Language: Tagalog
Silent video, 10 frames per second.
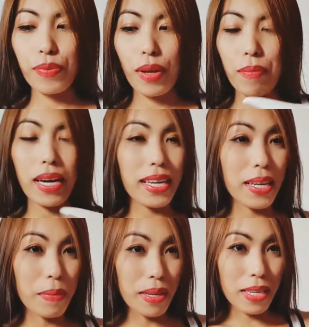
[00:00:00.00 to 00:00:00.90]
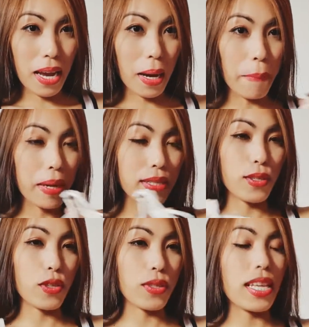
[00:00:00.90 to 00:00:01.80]
maganda ba siya kapag
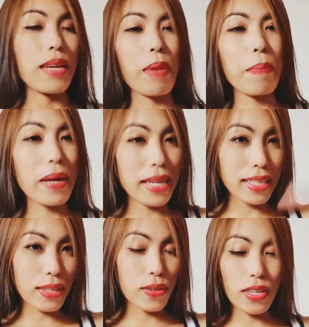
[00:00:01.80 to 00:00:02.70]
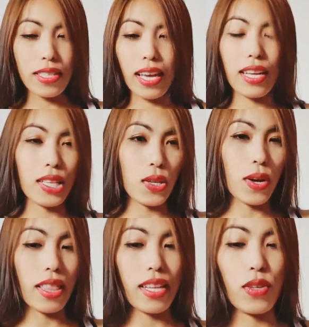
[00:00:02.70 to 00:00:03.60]
sinuot. Ipapakita ko lang sa inyo
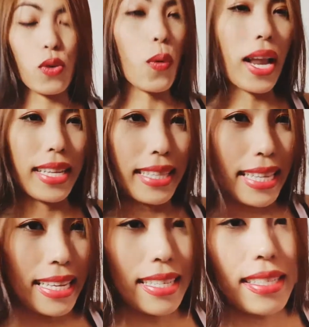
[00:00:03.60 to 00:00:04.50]
and then yung quality.